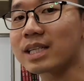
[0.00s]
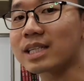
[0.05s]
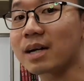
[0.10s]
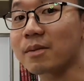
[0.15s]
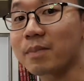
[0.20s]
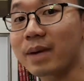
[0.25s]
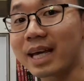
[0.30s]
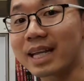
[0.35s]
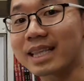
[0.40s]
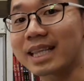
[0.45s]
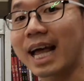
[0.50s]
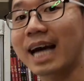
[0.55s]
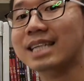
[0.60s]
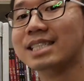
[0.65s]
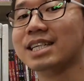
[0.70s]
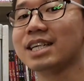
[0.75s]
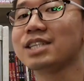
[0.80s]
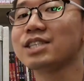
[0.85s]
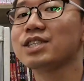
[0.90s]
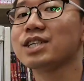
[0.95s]
สุวรรณจากเพจนั่ง
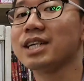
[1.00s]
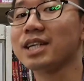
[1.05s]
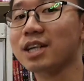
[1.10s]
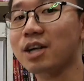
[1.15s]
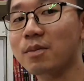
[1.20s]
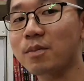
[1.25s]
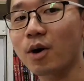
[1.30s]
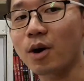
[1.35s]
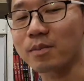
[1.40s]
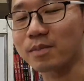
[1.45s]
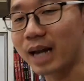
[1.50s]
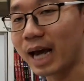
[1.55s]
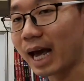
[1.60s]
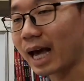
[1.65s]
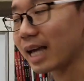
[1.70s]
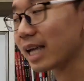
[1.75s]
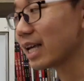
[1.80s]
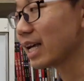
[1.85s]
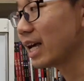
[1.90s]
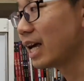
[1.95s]
เฉยๆก็ผอม
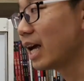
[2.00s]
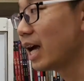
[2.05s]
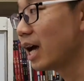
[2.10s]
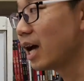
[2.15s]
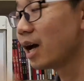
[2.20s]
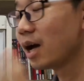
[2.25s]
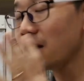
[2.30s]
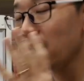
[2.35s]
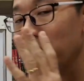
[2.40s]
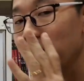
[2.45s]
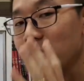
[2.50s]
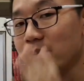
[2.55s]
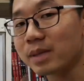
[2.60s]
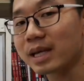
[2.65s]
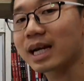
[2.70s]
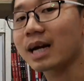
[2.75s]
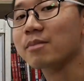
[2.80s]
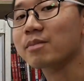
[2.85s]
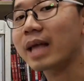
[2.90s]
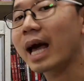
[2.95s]
ได้
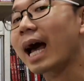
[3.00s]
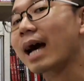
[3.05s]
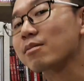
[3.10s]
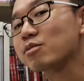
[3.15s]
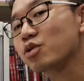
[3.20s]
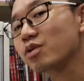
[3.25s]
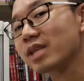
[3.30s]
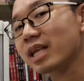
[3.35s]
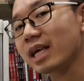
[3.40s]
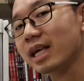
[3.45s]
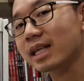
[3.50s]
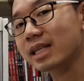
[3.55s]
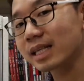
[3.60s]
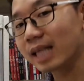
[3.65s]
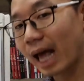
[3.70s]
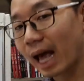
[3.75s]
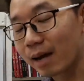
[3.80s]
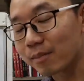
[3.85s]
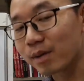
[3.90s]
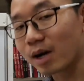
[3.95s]
มีคำถามช่วงนี้
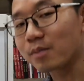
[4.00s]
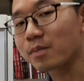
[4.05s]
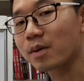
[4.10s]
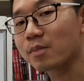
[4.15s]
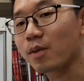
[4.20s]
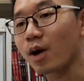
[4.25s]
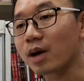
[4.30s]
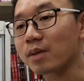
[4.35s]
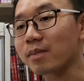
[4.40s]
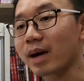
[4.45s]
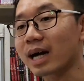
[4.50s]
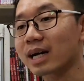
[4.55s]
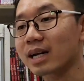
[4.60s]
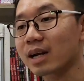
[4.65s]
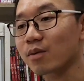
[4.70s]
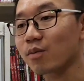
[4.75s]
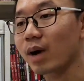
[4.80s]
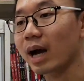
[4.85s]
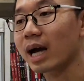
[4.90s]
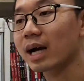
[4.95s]
ถามเข้ามาบ่อยมาก
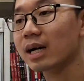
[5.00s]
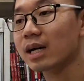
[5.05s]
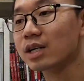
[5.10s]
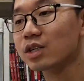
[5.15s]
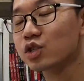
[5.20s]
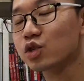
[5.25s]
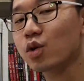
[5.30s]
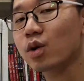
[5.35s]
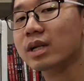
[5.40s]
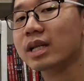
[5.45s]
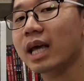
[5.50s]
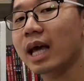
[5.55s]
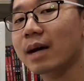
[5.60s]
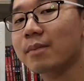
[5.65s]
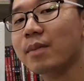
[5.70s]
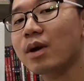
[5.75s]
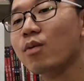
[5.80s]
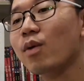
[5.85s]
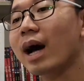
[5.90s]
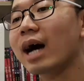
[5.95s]
เลยว่าช่วงนี้
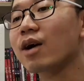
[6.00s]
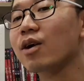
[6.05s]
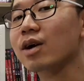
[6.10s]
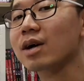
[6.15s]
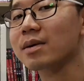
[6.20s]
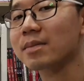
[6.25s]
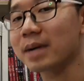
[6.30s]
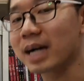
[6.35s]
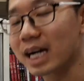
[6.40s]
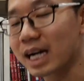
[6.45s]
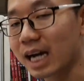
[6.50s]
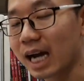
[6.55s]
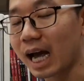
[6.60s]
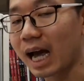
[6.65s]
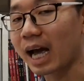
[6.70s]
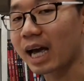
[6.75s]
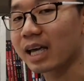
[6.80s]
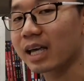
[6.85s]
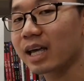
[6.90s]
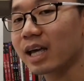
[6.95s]
ไม่ว่างออกกำลัง
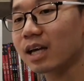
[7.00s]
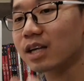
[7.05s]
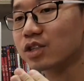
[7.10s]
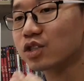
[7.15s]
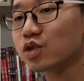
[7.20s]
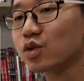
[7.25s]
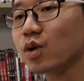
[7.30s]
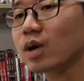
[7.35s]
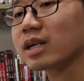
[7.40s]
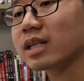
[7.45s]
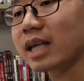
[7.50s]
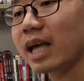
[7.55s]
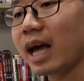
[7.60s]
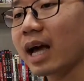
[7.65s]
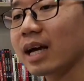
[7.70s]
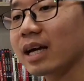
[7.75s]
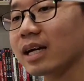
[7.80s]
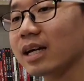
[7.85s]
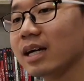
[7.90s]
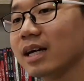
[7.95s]
กายช่วง
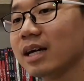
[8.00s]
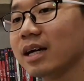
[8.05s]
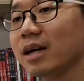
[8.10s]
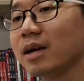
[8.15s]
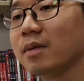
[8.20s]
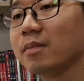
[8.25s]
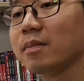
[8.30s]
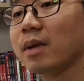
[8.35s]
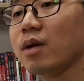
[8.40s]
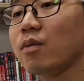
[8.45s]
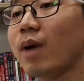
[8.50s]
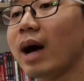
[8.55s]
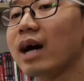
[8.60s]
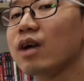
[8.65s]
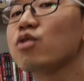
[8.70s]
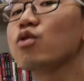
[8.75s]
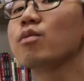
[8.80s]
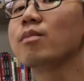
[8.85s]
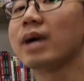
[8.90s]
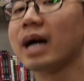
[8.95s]
นี้ไม่ว่า
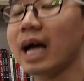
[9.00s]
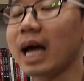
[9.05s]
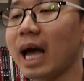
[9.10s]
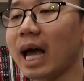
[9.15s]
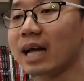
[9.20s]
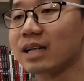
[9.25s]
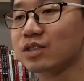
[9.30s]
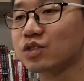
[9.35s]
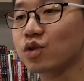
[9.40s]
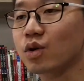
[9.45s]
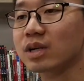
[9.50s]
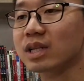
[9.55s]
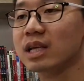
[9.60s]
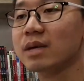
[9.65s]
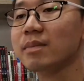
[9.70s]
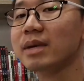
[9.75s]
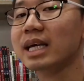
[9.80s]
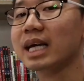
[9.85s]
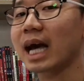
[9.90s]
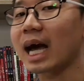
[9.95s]
งคุมอาหารช่วง
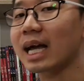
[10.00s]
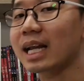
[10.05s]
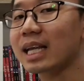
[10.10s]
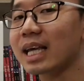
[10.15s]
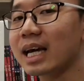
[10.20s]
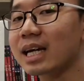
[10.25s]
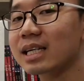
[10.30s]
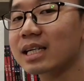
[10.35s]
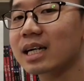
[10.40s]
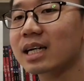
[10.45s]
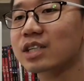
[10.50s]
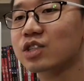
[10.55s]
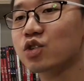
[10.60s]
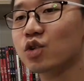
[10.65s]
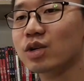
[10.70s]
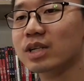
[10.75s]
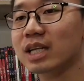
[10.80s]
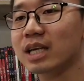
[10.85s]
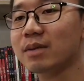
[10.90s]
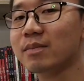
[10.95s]
นี้มีงานเลี้ยงเยอะ
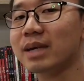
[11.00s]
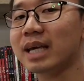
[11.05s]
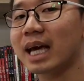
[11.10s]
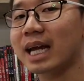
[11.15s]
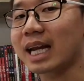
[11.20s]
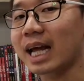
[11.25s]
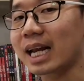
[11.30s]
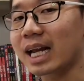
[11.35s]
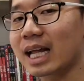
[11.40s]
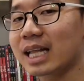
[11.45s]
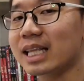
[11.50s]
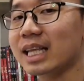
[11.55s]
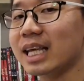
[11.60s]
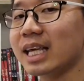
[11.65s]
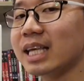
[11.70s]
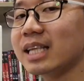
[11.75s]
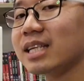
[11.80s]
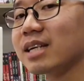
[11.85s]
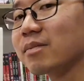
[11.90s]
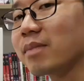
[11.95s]
ช่วงนี้มีอันนั้นอัน
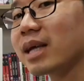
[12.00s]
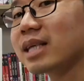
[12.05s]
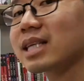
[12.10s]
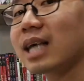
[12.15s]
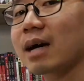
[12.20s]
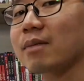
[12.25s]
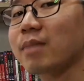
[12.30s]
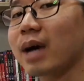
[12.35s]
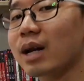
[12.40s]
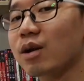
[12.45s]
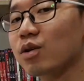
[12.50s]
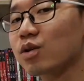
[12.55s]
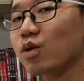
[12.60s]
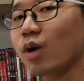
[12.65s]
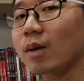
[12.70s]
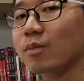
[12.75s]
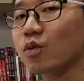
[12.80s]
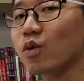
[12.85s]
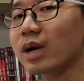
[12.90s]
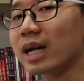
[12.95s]
นี้จึงไม่สามารถลด
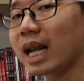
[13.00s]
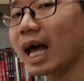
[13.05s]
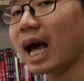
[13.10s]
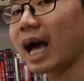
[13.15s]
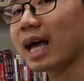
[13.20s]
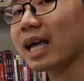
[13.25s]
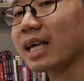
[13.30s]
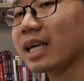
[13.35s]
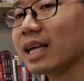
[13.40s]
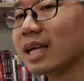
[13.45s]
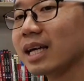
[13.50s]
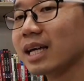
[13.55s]
ความอ้วนได้